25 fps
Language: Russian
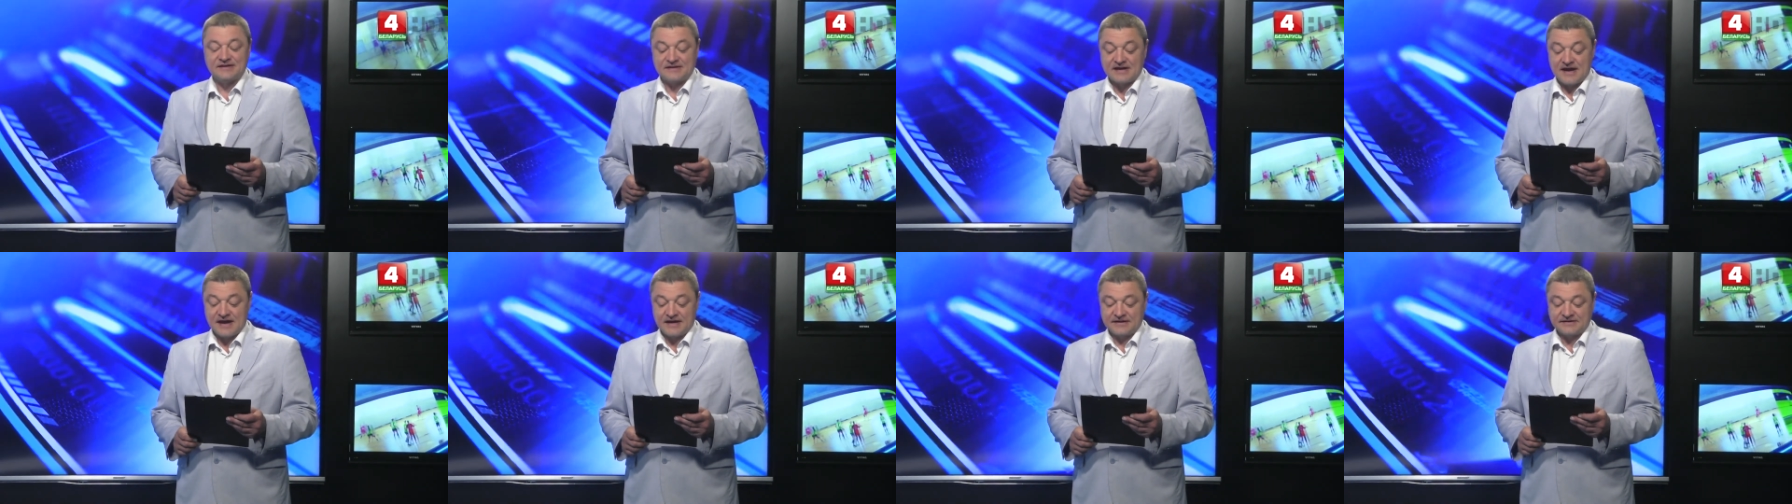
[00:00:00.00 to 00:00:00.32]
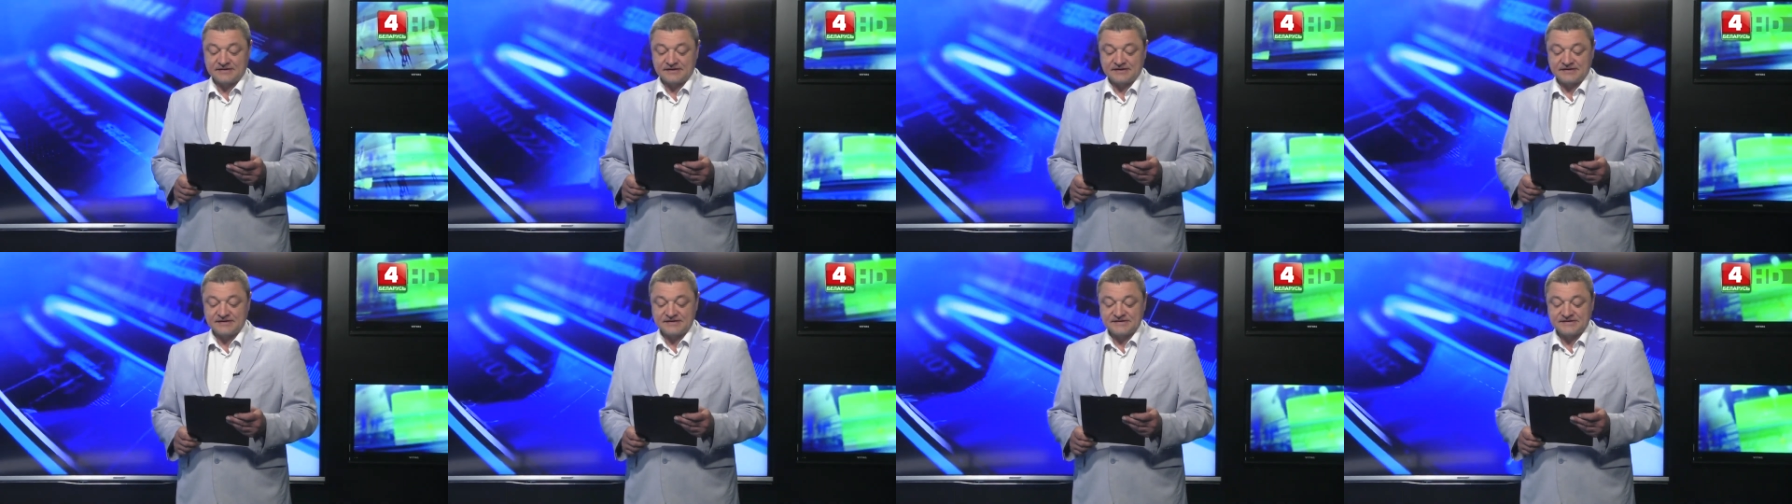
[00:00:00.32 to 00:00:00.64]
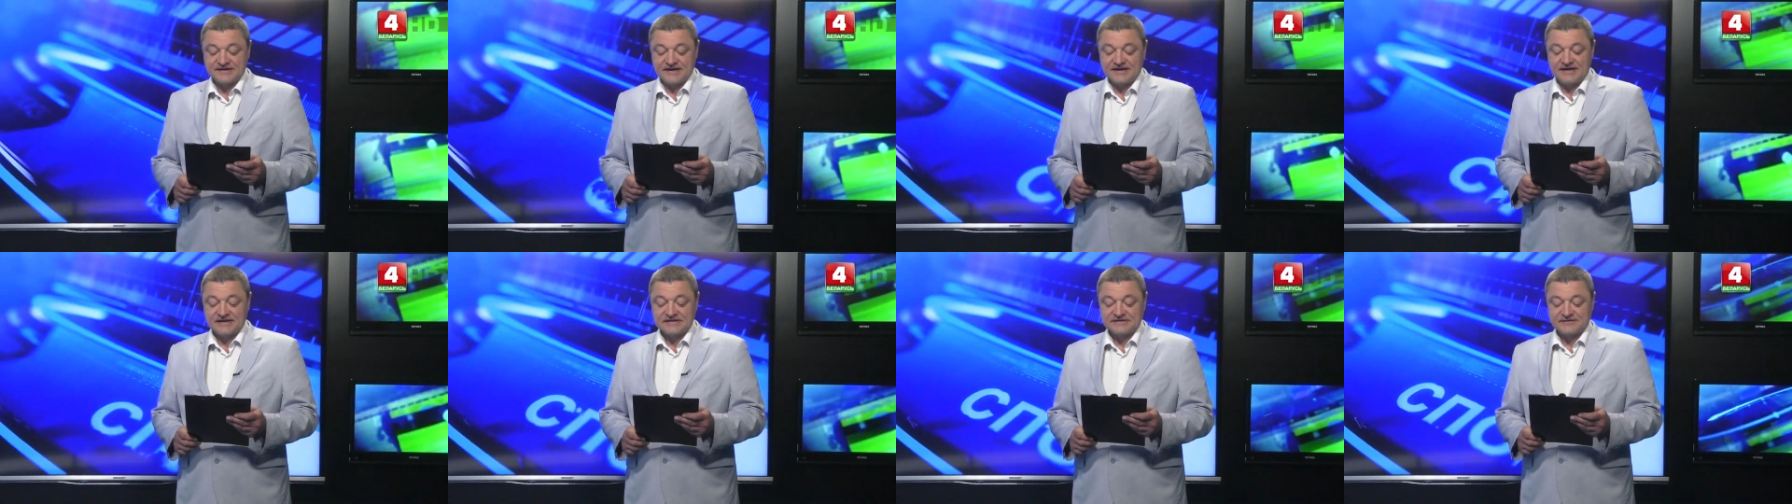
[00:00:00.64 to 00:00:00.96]
На этой
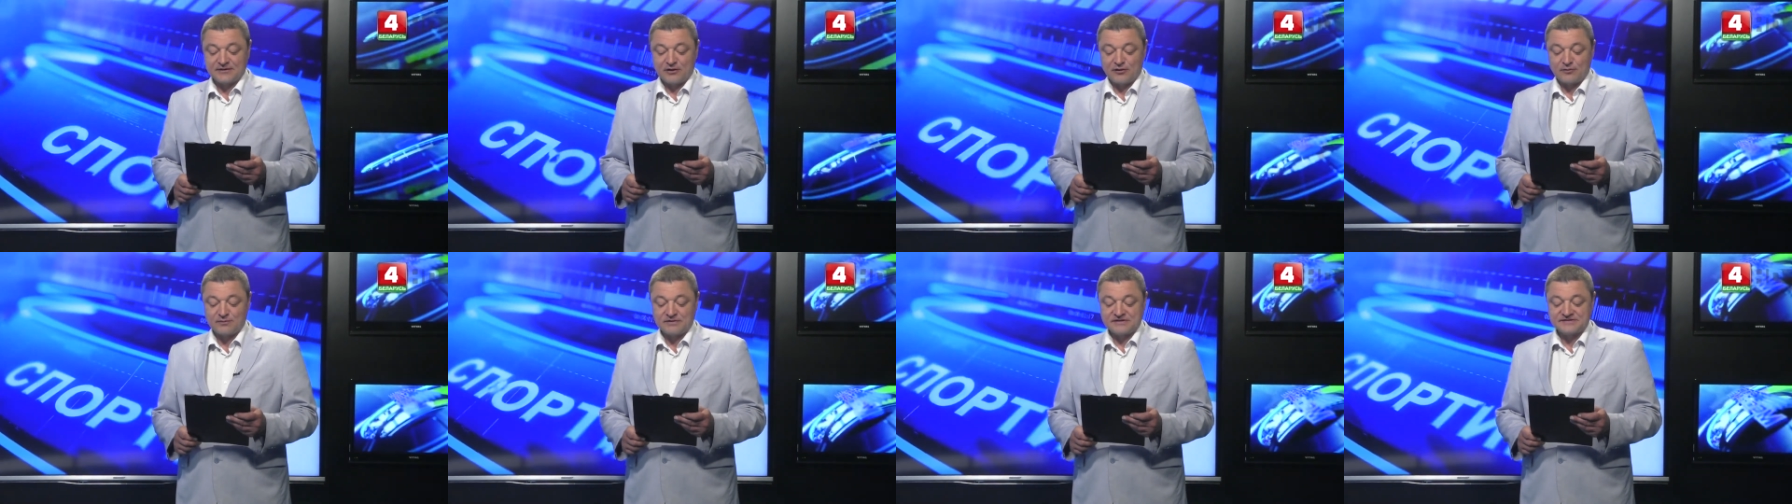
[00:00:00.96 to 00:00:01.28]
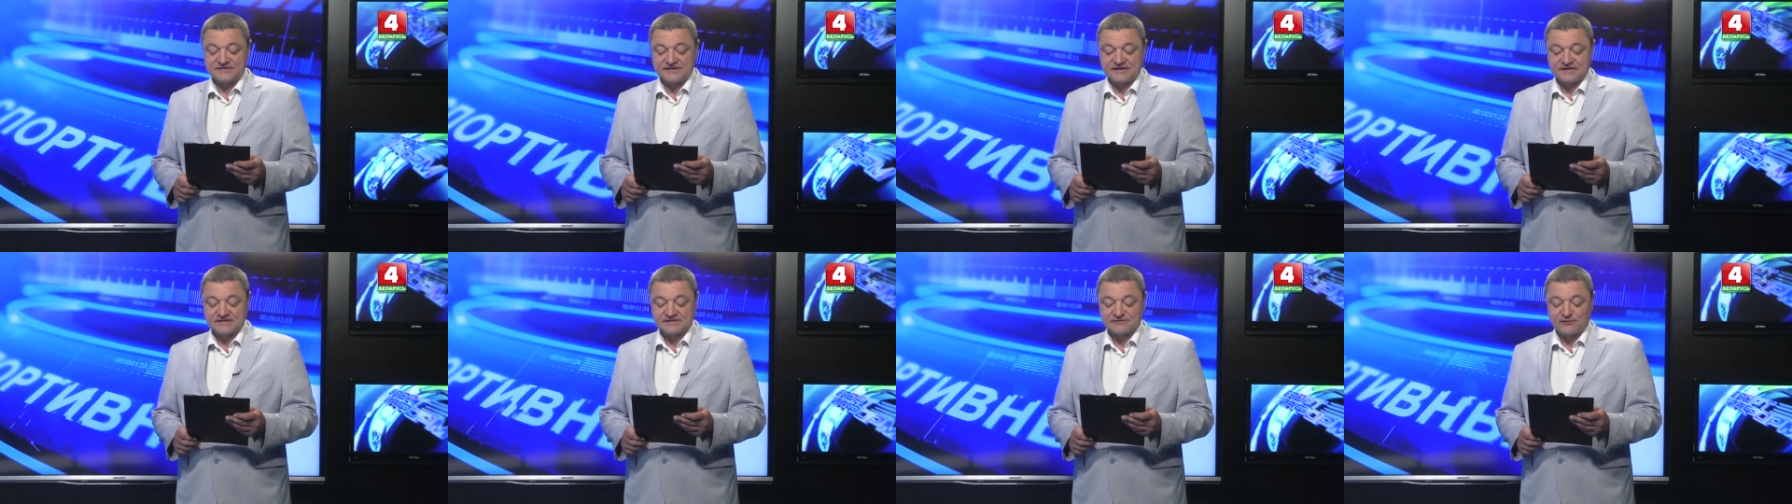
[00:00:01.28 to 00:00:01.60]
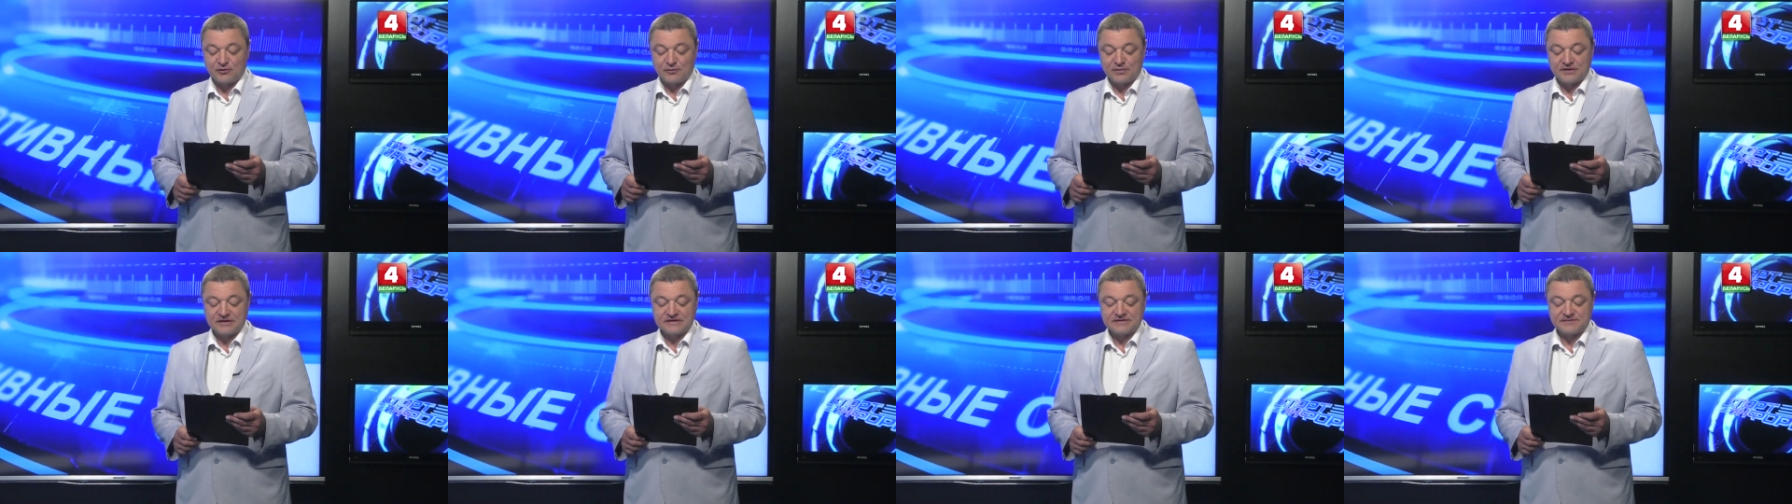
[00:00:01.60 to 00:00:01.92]
неделе свое
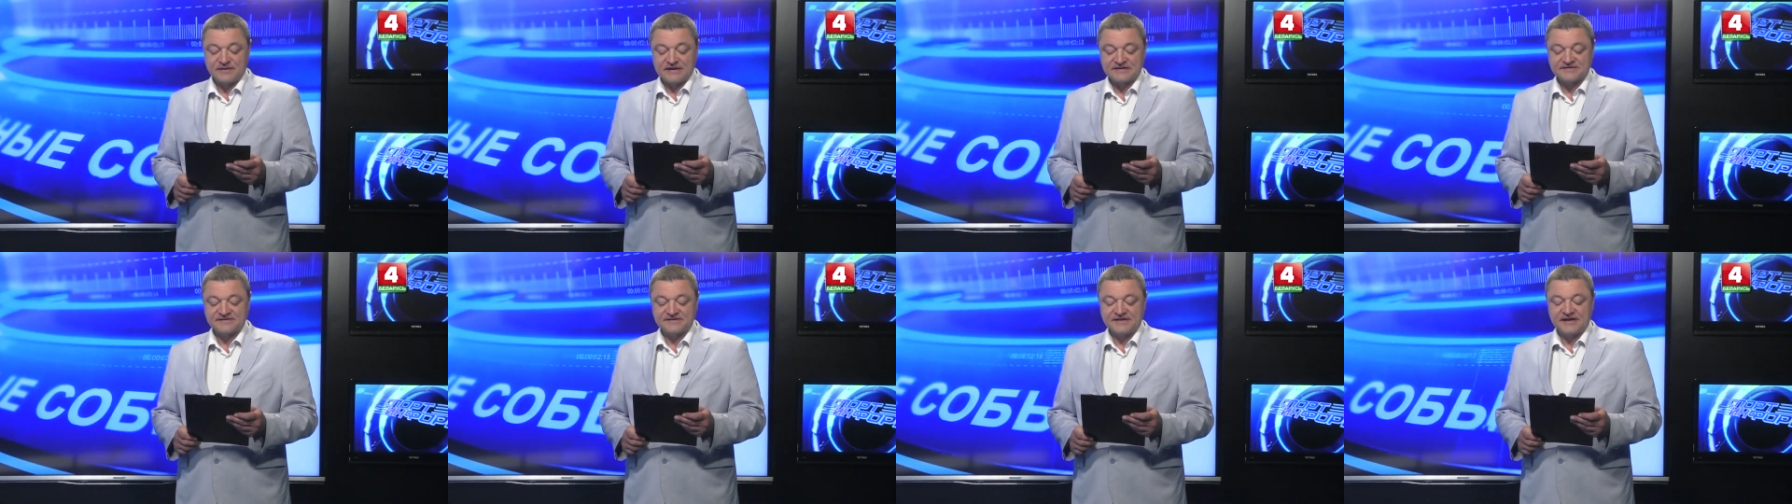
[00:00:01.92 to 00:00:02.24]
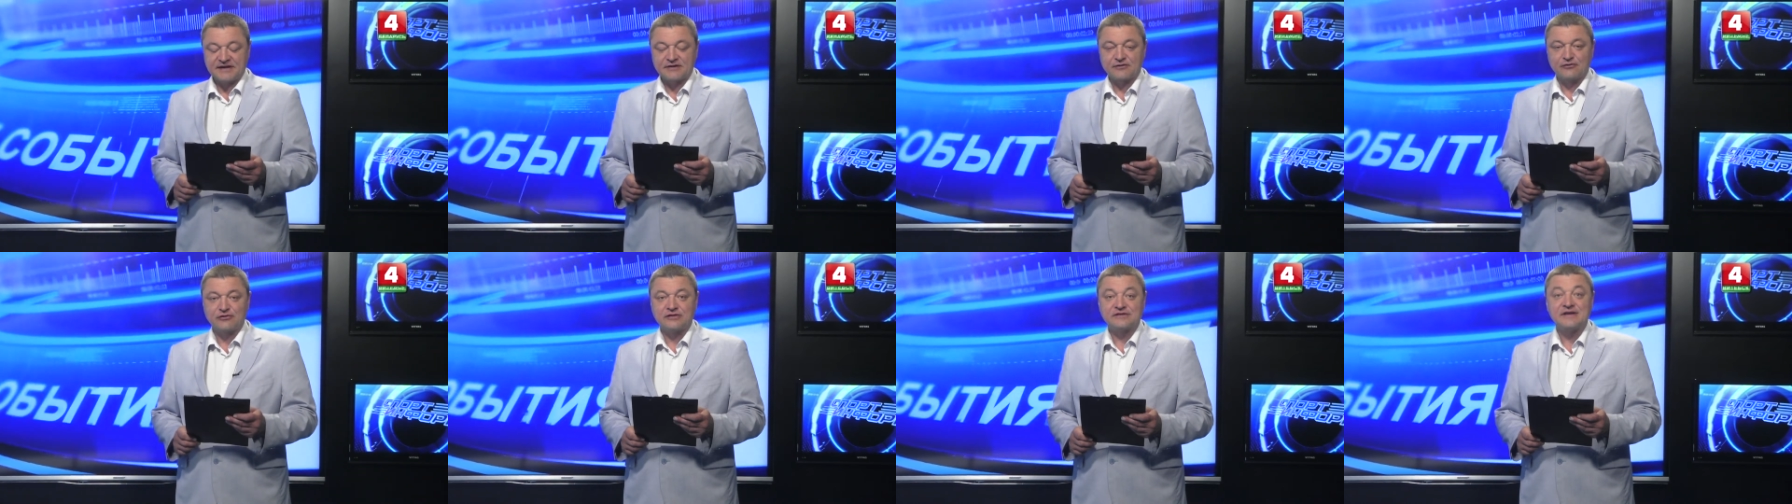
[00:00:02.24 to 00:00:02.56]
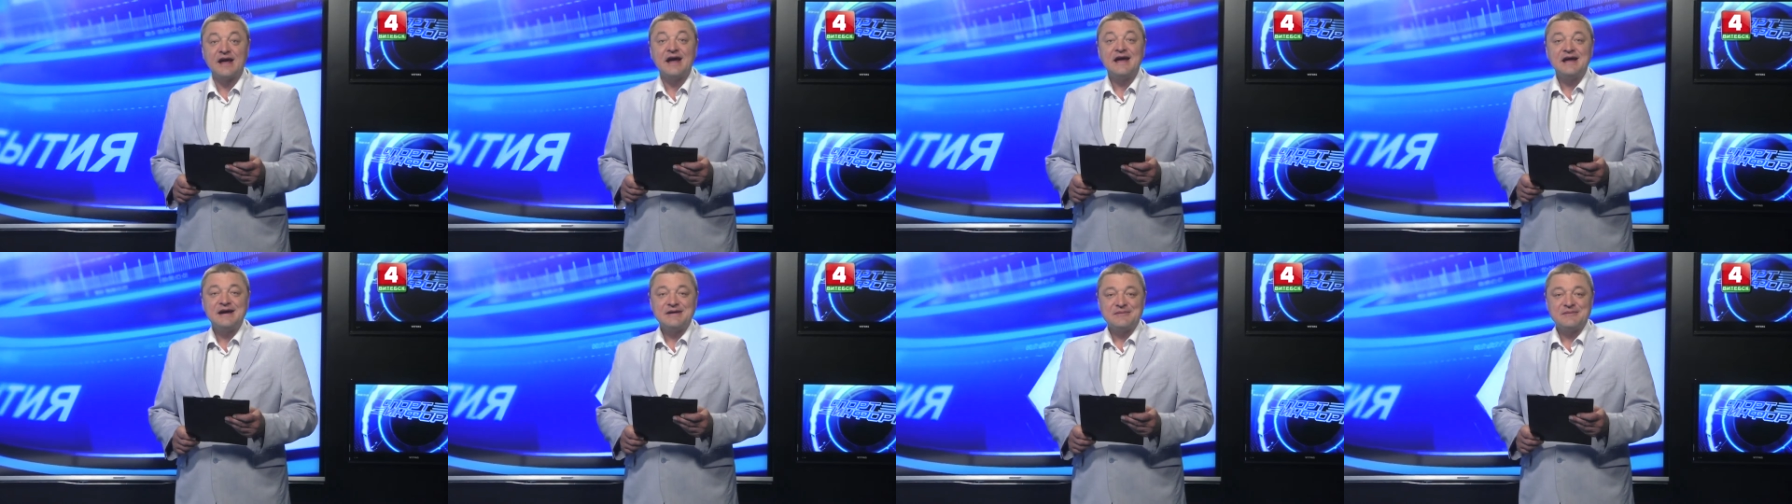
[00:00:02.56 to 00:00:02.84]
мастерство продемонстрируют